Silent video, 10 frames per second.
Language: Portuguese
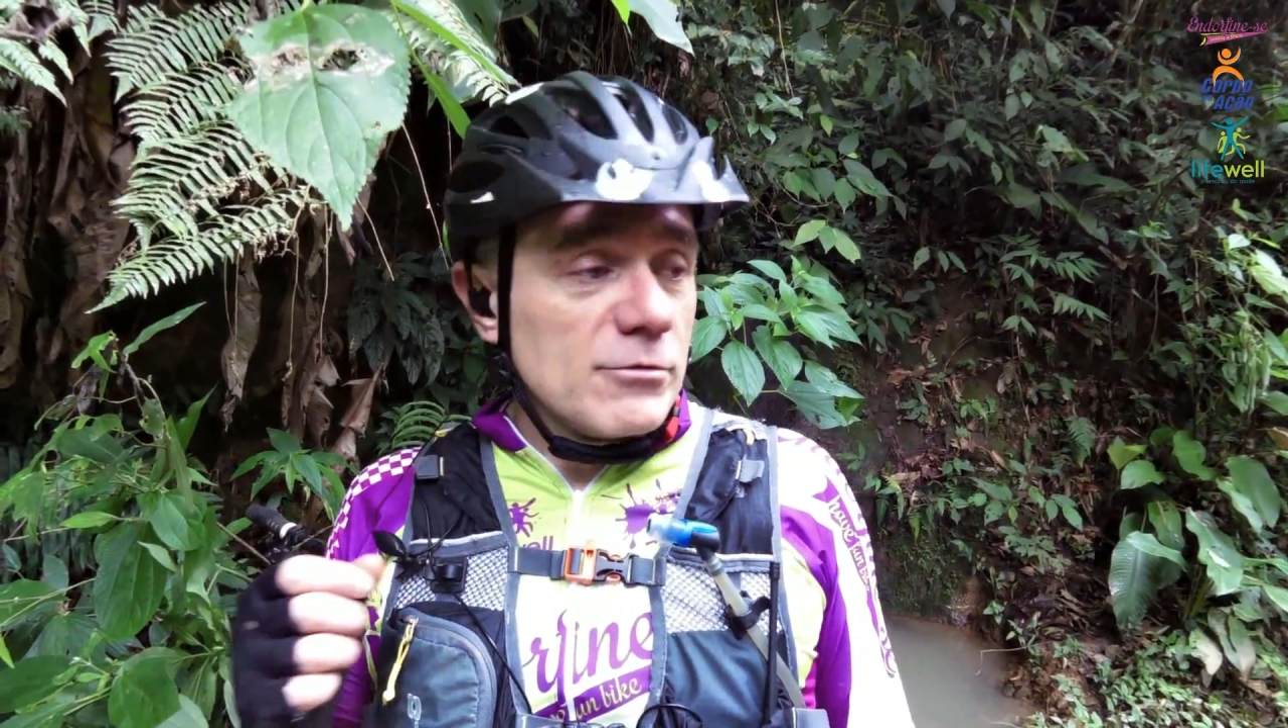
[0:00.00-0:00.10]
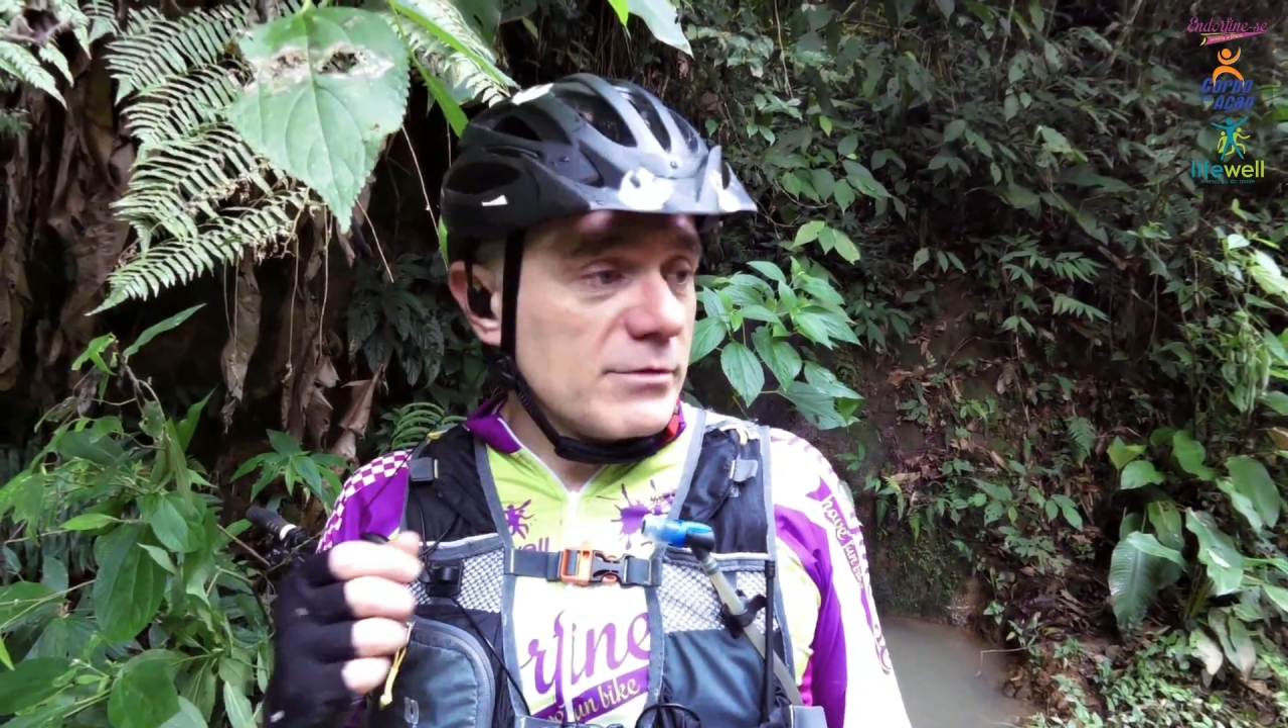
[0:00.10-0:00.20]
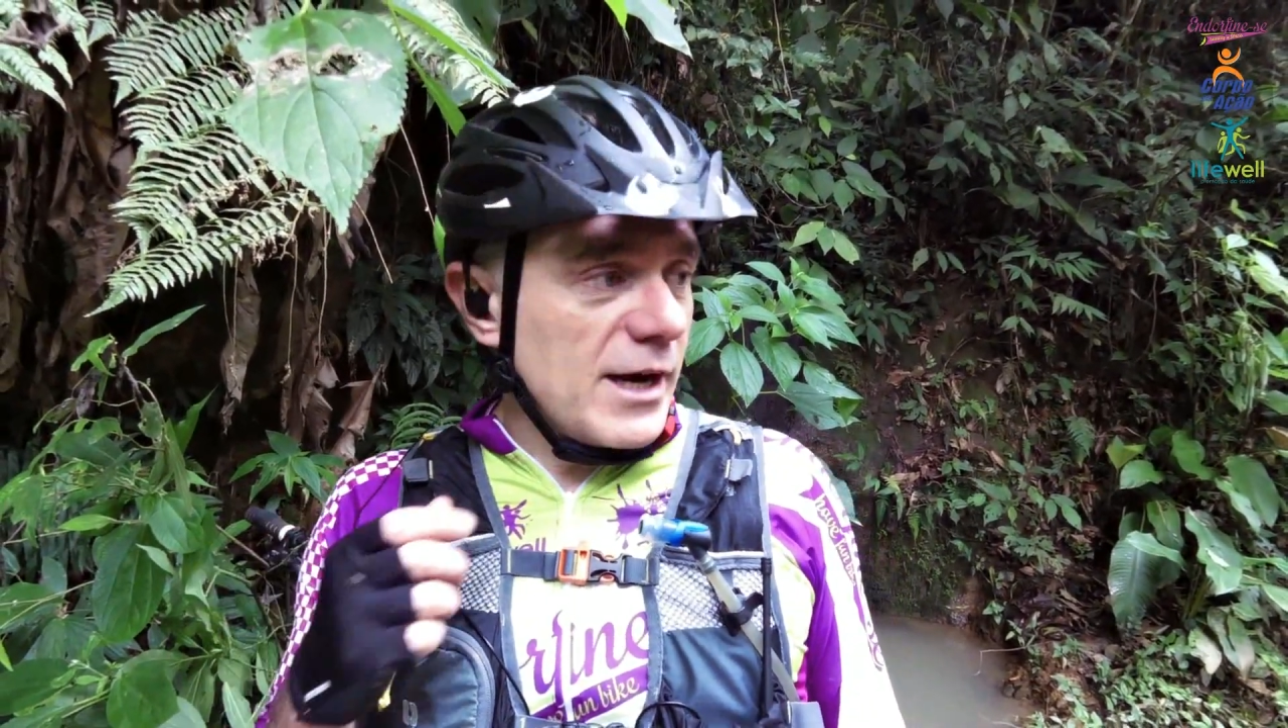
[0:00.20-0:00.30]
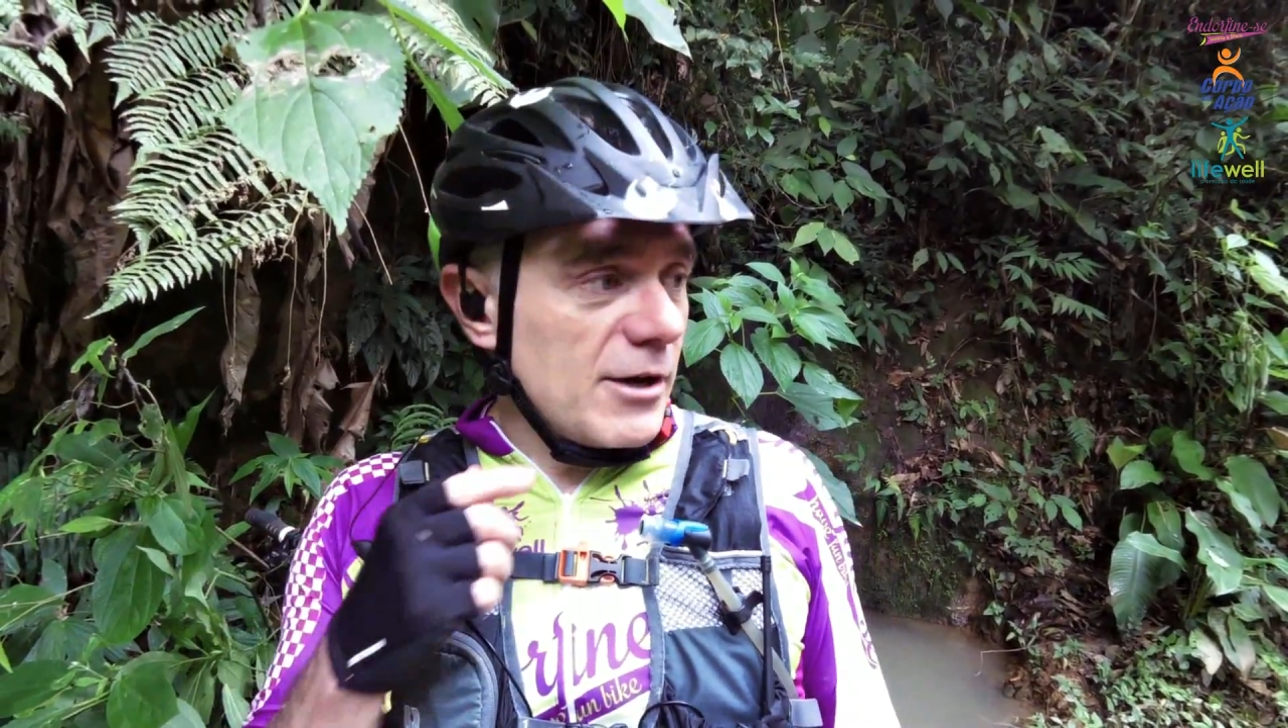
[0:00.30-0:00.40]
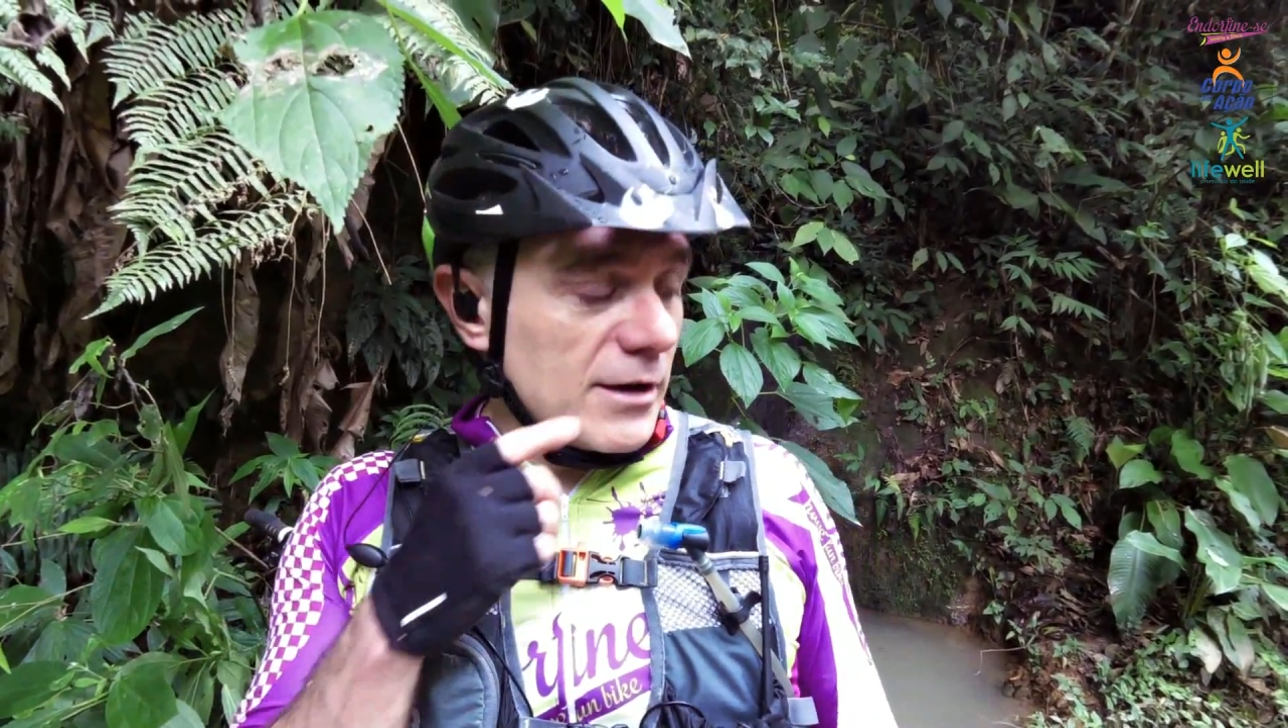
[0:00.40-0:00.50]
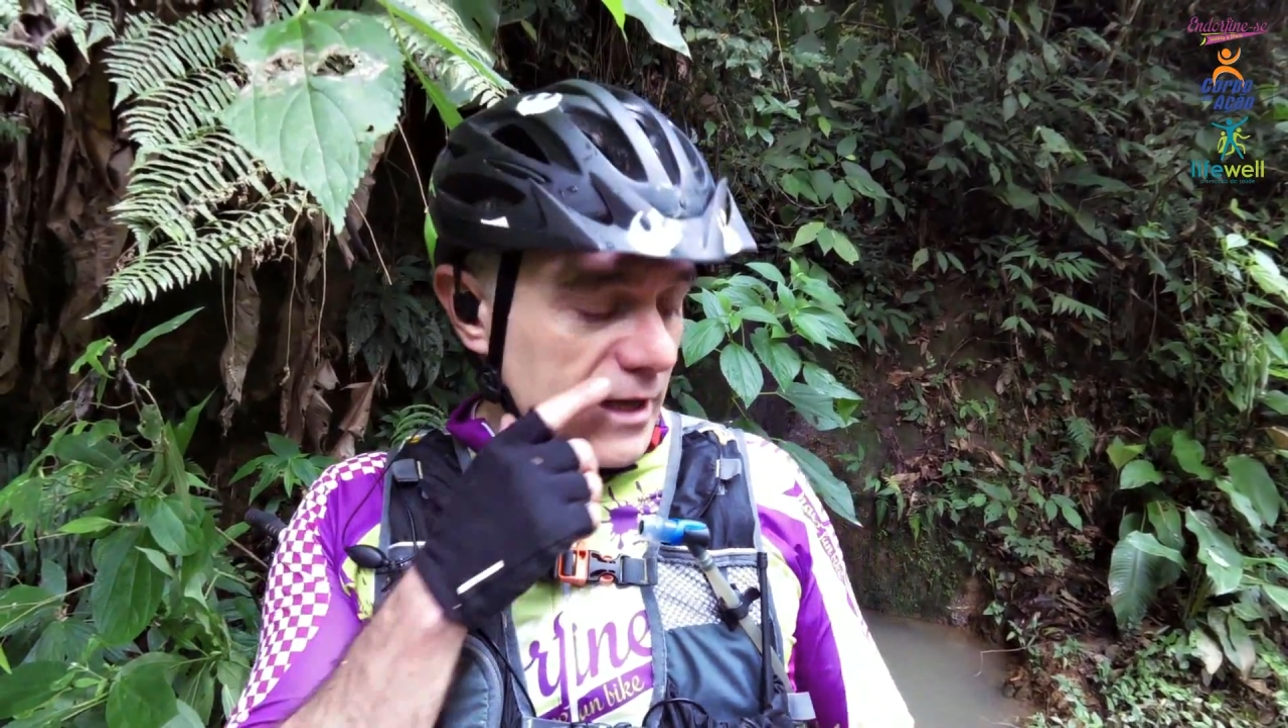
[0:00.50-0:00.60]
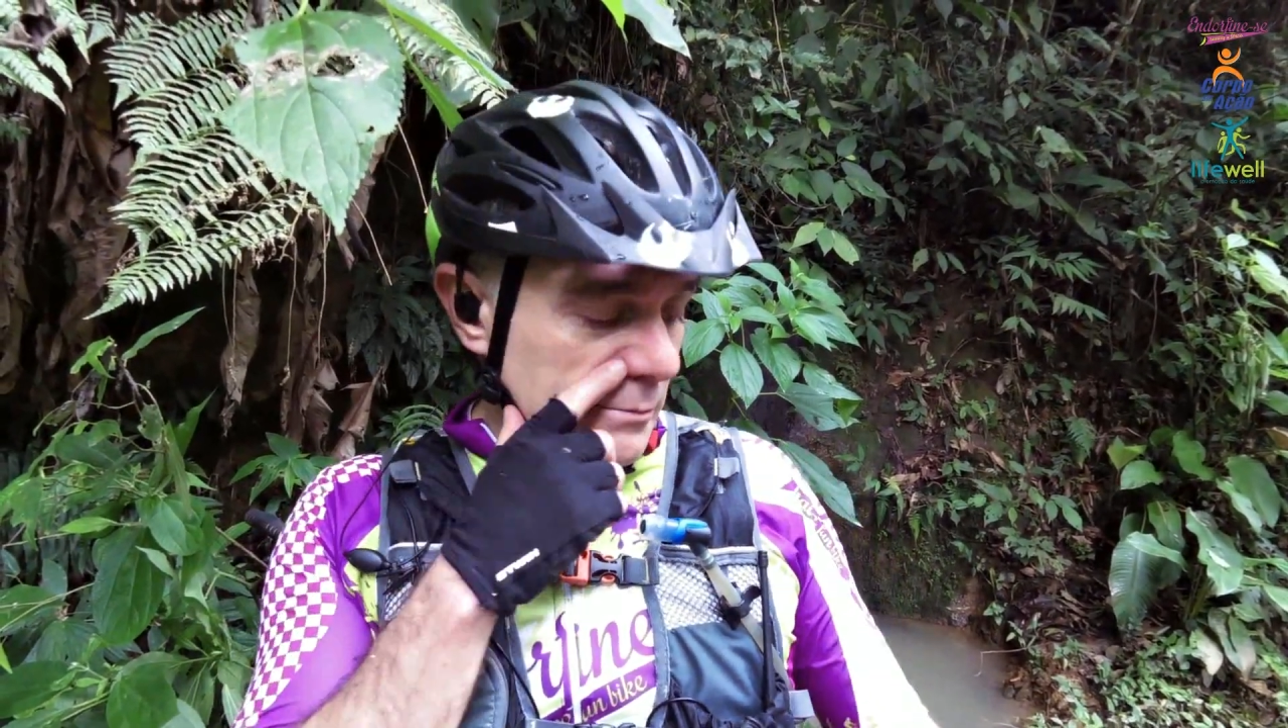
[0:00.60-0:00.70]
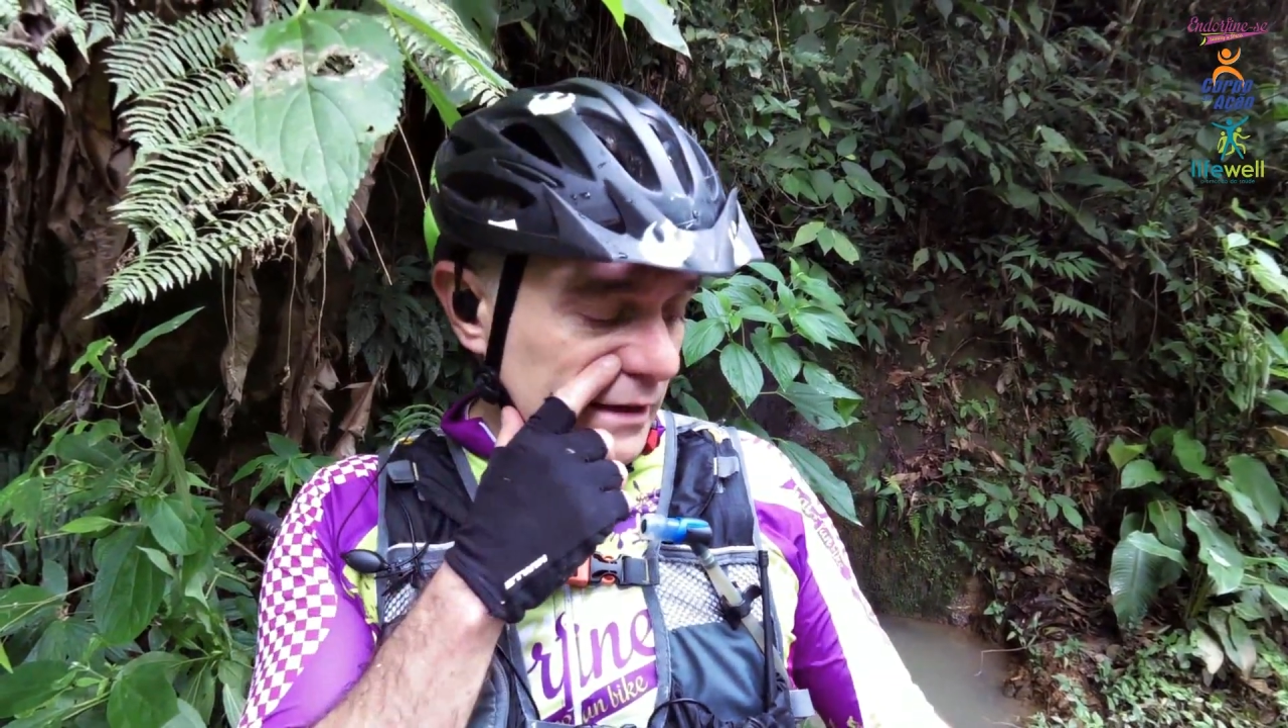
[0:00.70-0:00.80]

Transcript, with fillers: um treino aqui